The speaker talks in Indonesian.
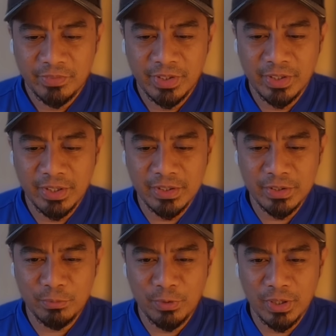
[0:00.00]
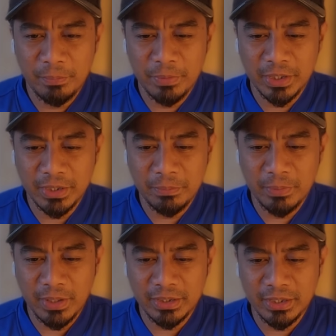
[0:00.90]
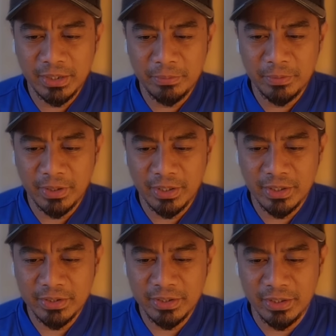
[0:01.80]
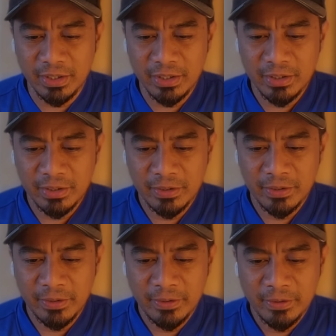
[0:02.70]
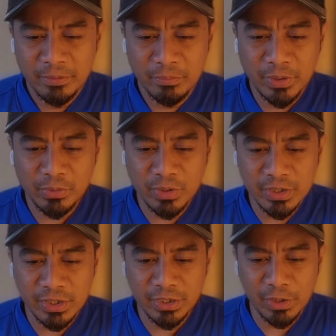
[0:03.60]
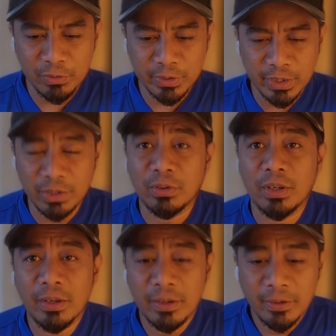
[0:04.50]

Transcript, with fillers: dengan semua pelatih-pelatih pun ada sini. Mana sudah Sinteyong tadi toh?